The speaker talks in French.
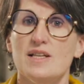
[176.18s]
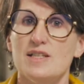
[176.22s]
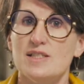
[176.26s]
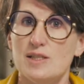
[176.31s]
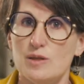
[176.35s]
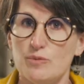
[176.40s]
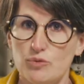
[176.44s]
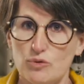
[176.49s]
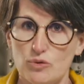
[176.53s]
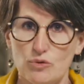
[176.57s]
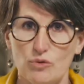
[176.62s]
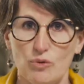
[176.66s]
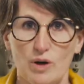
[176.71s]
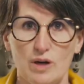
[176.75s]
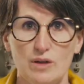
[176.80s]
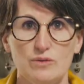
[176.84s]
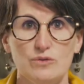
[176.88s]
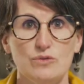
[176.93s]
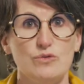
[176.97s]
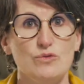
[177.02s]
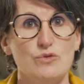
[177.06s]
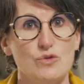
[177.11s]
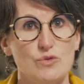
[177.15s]
C'est pourquoi
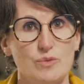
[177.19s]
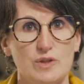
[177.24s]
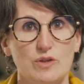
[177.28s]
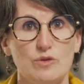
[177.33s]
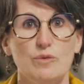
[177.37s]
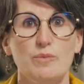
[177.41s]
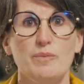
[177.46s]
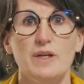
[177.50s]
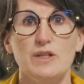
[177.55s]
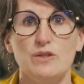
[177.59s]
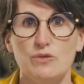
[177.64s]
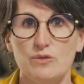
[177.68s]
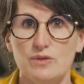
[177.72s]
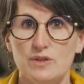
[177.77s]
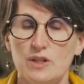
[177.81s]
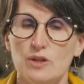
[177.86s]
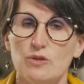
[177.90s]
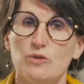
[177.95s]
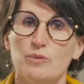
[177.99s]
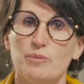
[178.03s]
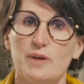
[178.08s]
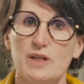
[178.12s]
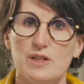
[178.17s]
nous souhaitons
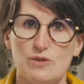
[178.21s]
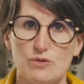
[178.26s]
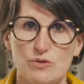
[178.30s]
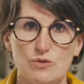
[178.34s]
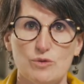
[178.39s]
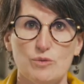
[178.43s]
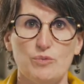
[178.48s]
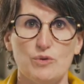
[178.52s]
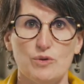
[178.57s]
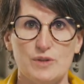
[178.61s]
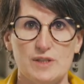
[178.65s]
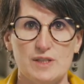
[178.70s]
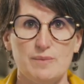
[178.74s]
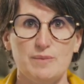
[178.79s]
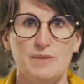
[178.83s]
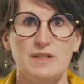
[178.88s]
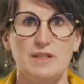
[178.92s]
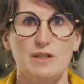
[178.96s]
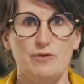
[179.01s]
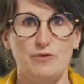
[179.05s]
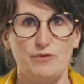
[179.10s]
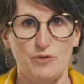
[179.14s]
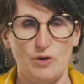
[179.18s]
maintenir une présence de
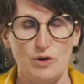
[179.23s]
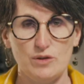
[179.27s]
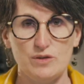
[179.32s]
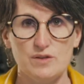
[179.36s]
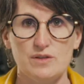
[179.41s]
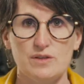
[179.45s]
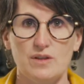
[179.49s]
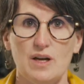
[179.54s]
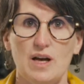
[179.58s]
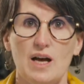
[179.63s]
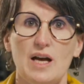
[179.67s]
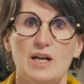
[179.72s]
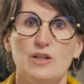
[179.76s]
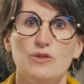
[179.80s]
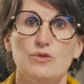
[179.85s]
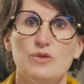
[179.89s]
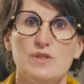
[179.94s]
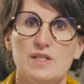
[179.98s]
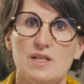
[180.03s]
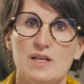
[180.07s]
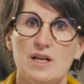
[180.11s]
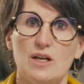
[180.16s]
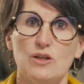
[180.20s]
proximité forte,
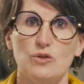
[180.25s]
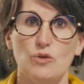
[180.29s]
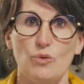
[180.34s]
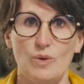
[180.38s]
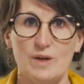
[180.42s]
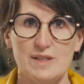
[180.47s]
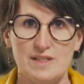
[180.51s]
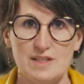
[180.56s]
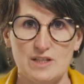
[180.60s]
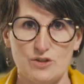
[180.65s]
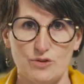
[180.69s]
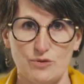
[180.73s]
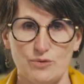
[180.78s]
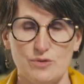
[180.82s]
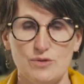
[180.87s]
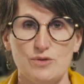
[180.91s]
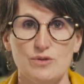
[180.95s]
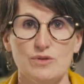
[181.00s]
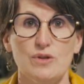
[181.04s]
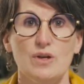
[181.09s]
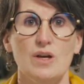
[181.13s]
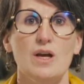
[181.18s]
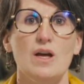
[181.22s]
adossée à trois
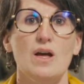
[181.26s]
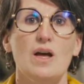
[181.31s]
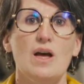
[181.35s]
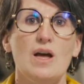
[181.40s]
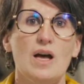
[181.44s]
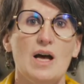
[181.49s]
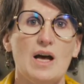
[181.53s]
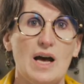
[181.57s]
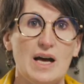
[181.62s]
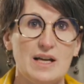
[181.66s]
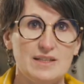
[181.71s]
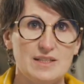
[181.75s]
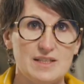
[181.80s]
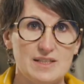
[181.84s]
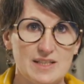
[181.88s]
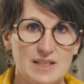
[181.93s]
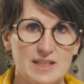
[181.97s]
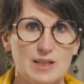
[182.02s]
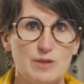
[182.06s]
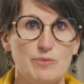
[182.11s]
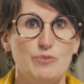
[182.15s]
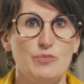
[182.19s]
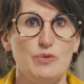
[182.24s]
agences, à des
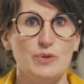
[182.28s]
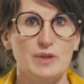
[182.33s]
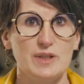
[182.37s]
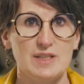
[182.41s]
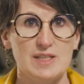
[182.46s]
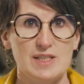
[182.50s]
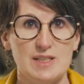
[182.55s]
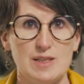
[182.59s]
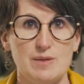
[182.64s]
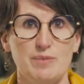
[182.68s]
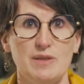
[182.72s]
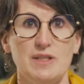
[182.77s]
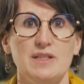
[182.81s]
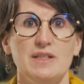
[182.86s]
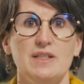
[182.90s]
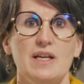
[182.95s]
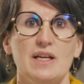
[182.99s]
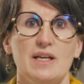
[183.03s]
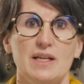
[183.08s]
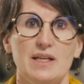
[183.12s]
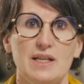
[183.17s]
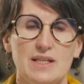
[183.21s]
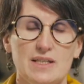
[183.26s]
équipes
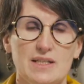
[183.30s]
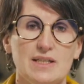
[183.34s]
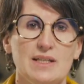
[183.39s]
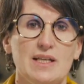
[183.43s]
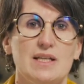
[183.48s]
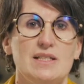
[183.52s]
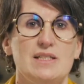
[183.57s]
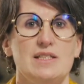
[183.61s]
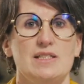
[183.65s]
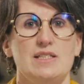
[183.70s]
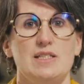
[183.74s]
pluridisciplinaires et des gardiens